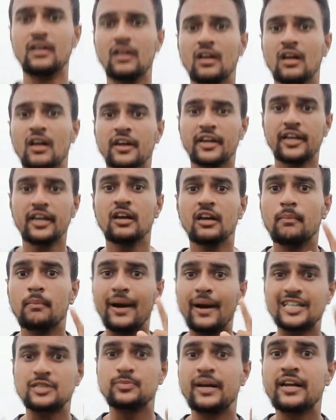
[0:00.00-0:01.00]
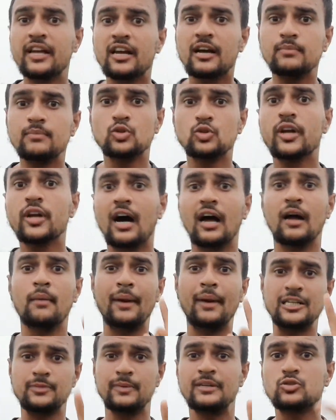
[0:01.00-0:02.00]
कि बैट्समैन की कमजोरी कहाँ है
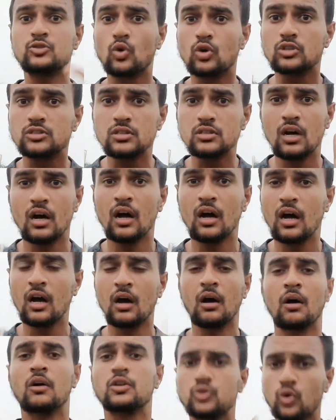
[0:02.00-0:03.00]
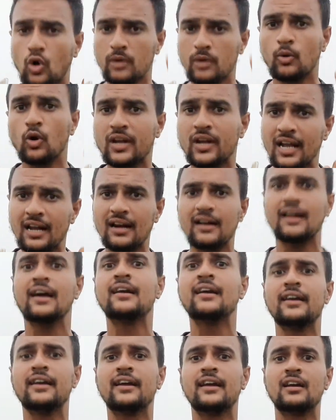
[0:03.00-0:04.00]
बैट्समैन शॉर्ट शॉर्ट बॉल खेल रहा है
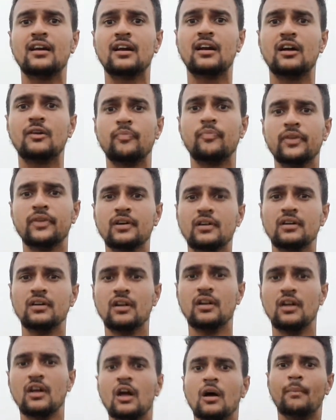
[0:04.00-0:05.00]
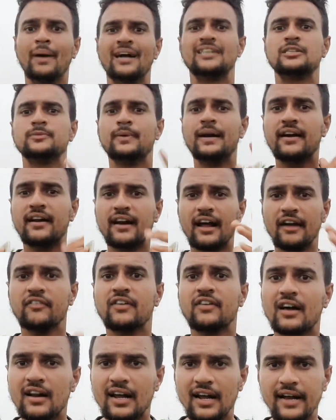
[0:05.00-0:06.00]
नहीं खेल रहा है बैट्समैन ड्राइव
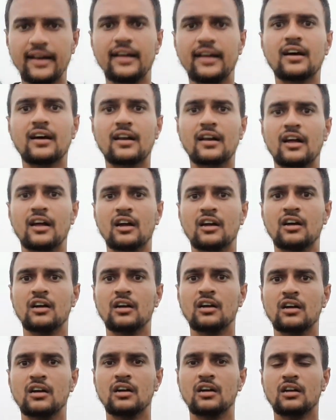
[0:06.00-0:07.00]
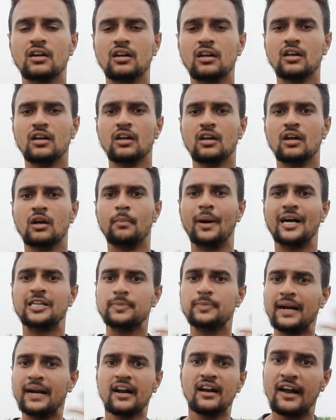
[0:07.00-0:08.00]
कर रहा है नहीं कर रहा है
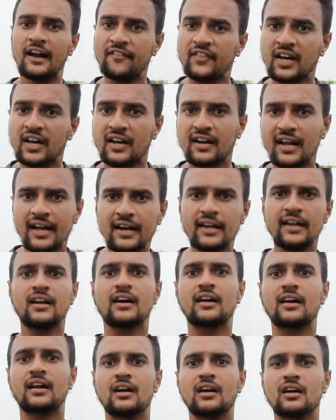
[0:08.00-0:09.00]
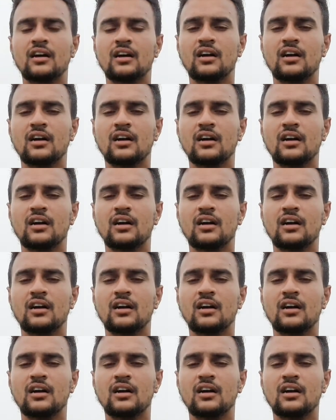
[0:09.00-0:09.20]
बैट्समैन लेफ्ट कर रहा है नहीं कर रहा है